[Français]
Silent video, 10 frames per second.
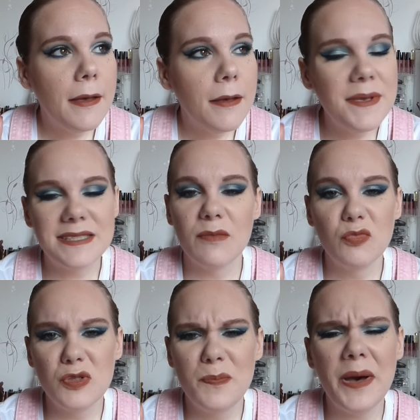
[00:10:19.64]
mais ça
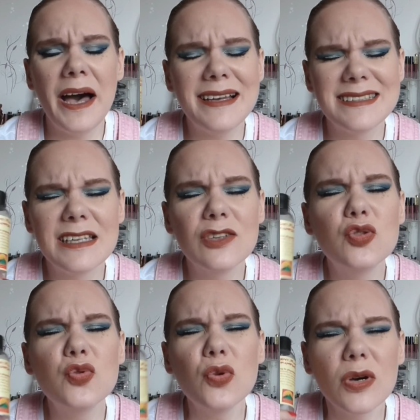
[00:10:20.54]
mousse pas, c'est
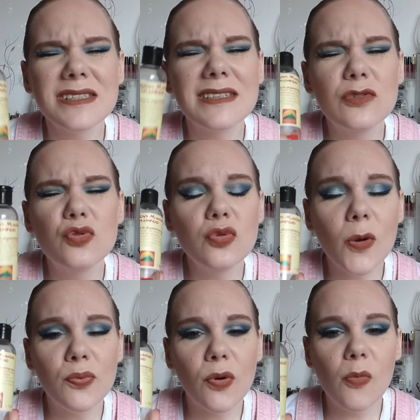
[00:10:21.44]
dur, c'est
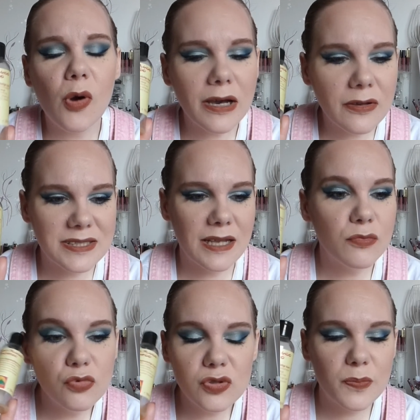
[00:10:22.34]
dur pour moi quand ça
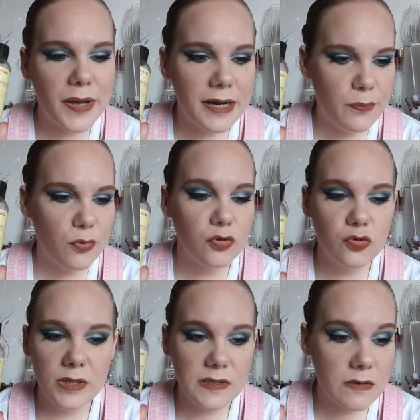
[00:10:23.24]
mousse pas les
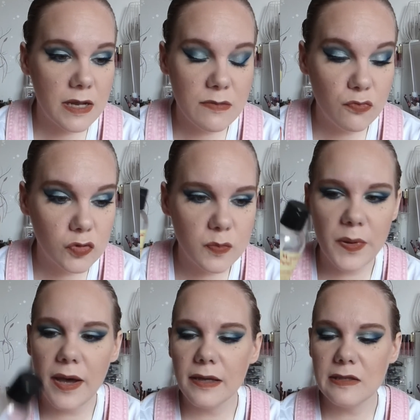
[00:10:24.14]
produits, et ceux-là ils moussent
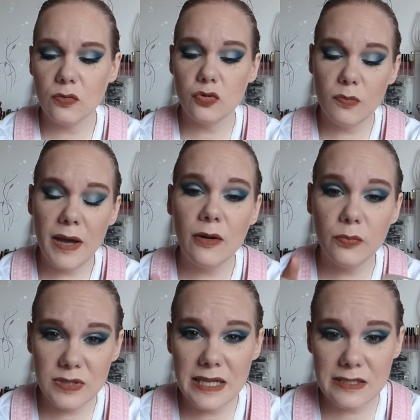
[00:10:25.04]
pas, ils ont du mal en
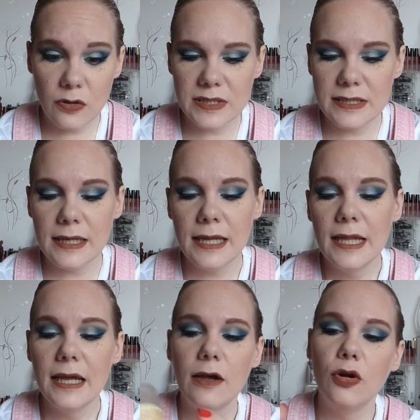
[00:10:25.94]
plus à sortir,
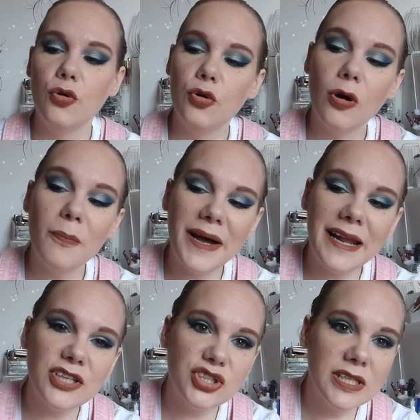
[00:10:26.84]

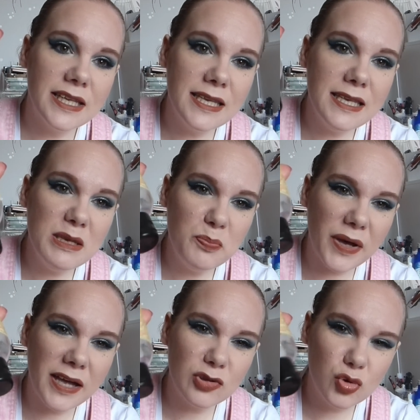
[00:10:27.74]
l'emballage il est
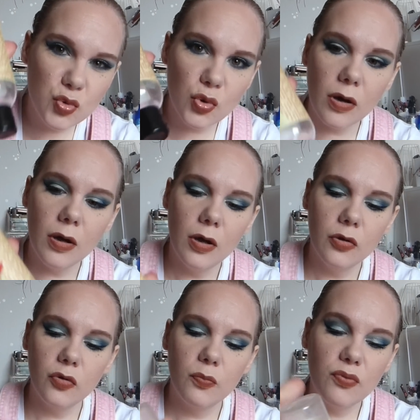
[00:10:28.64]
hyper dur,
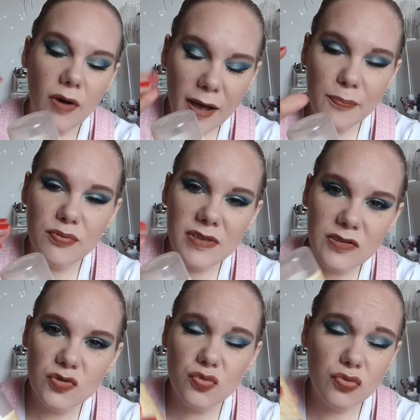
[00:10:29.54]
donc pour appuyer
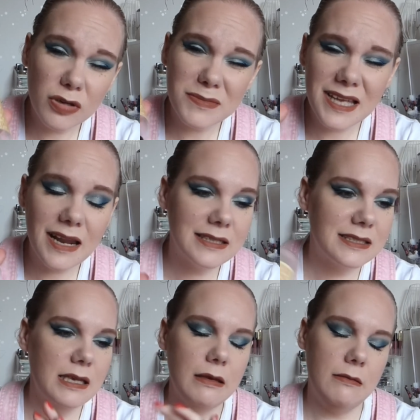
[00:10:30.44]
dessus comme ça, là,
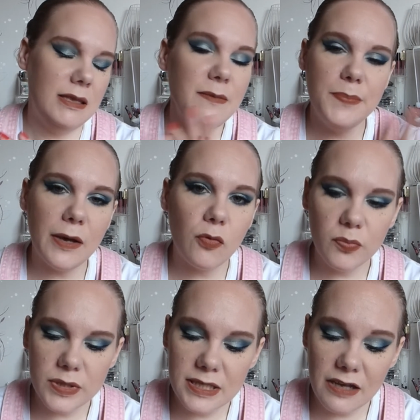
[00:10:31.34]
c'est hyper
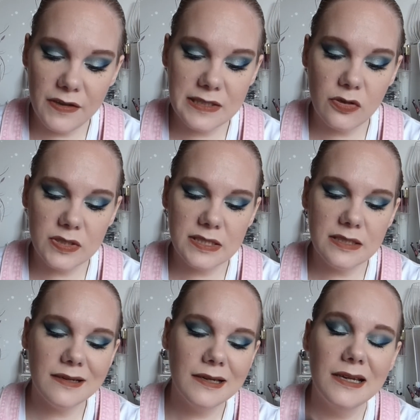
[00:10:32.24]
compliqué à faire sortir.